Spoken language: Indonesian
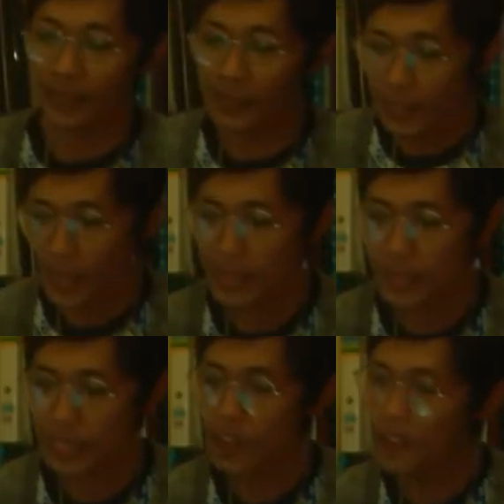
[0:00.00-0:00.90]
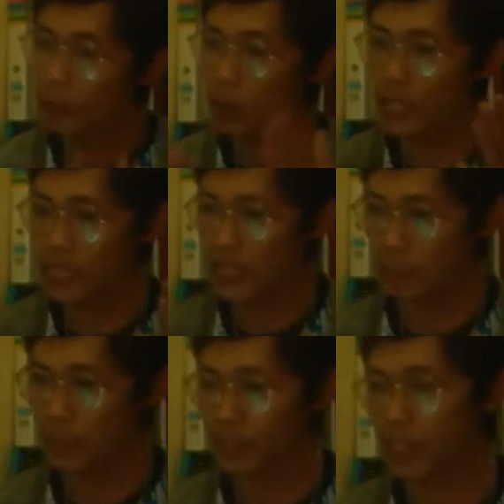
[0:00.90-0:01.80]
yang jelas dalam
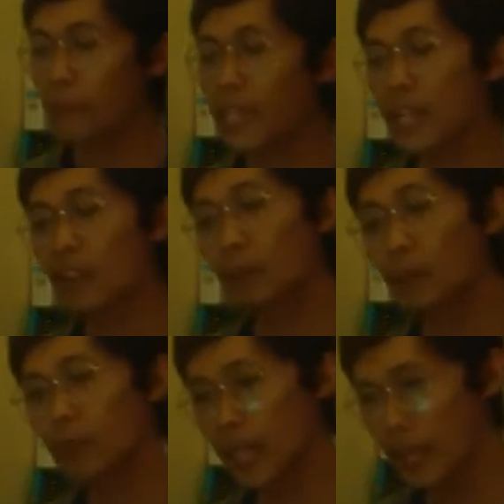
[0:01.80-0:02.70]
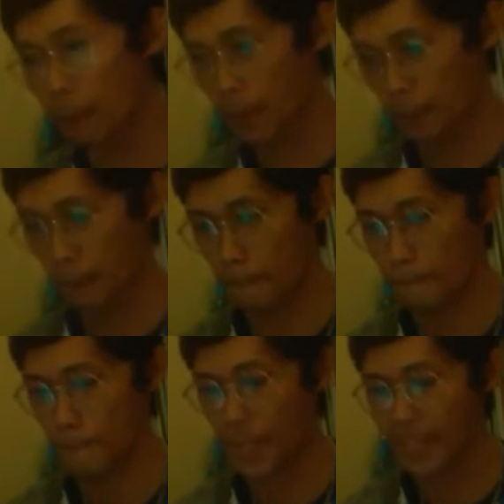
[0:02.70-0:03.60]
kondisi seperti ini banyak orang putus harapan
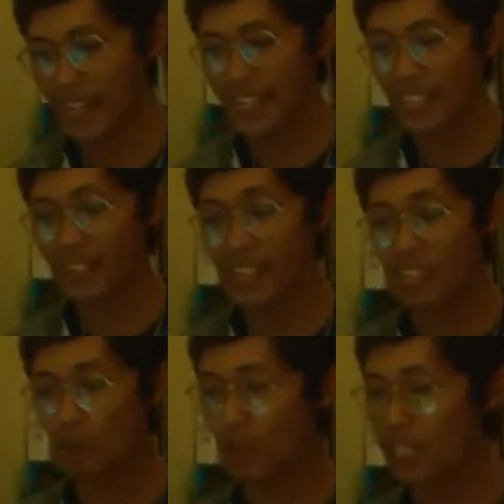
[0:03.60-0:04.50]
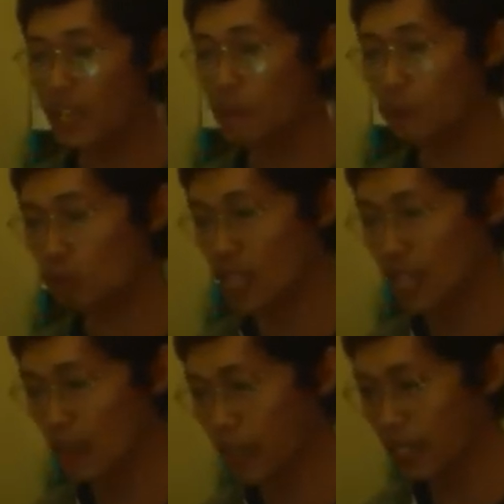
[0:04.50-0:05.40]
dan di tengah situasi yang
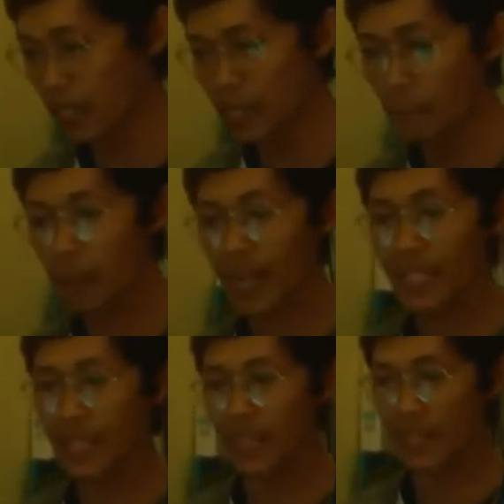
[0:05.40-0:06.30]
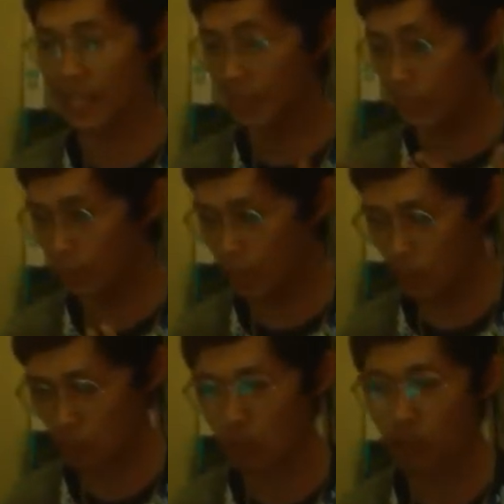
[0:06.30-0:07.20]
putus harapan ini pengajaran sesat
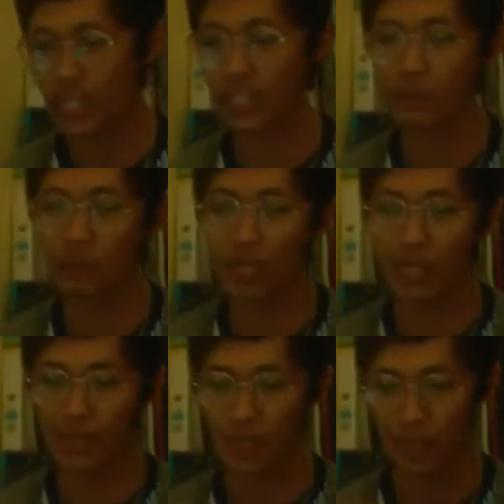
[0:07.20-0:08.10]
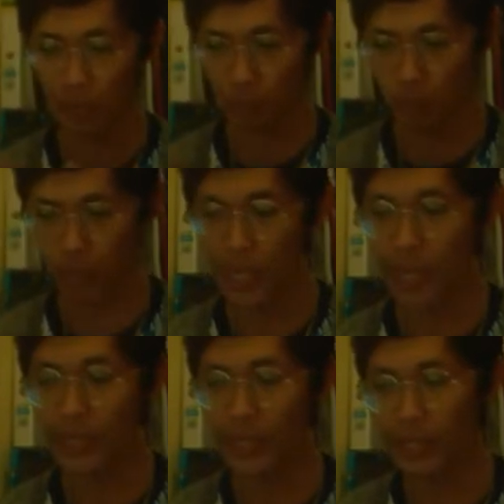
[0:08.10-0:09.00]
akan masuk dan kemudian salah
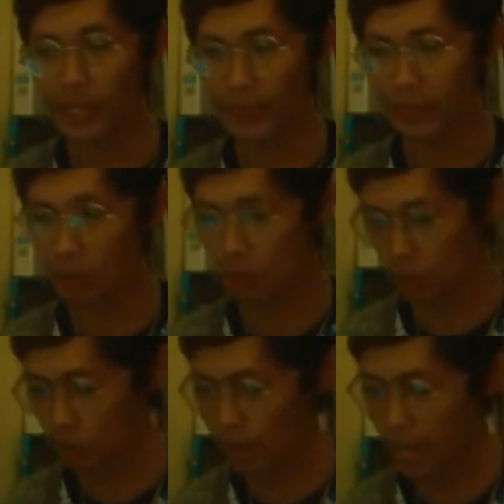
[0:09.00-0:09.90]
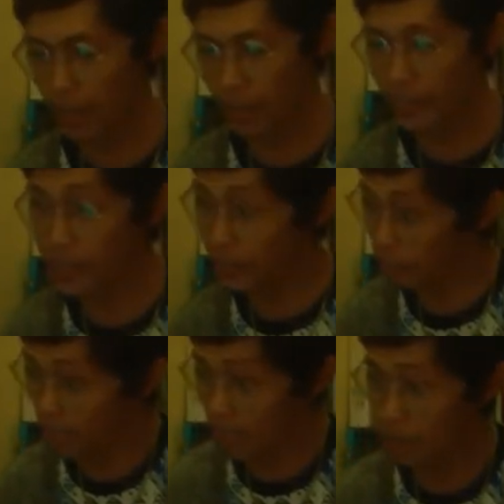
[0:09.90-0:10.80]
satunya adalah kita justru akhirnya
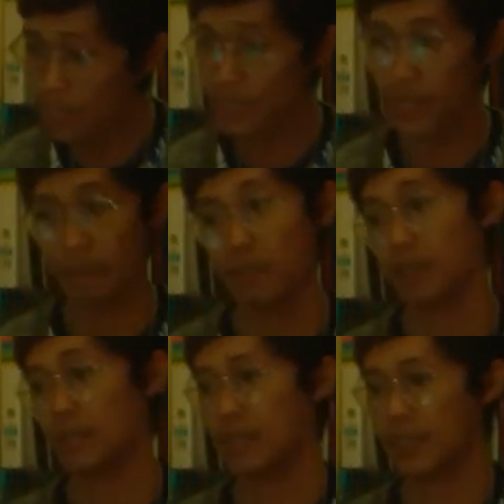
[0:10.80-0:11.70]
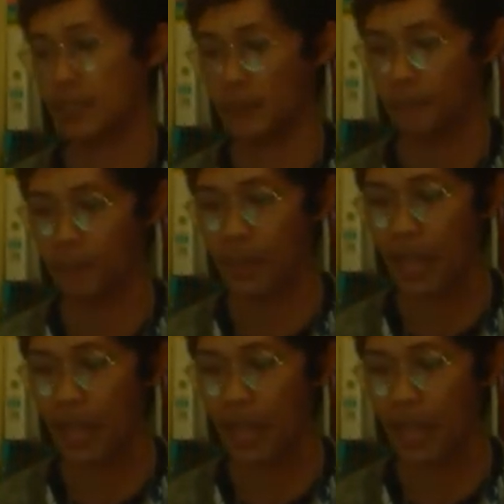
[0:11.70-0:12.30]
jadi pesimis dan apatis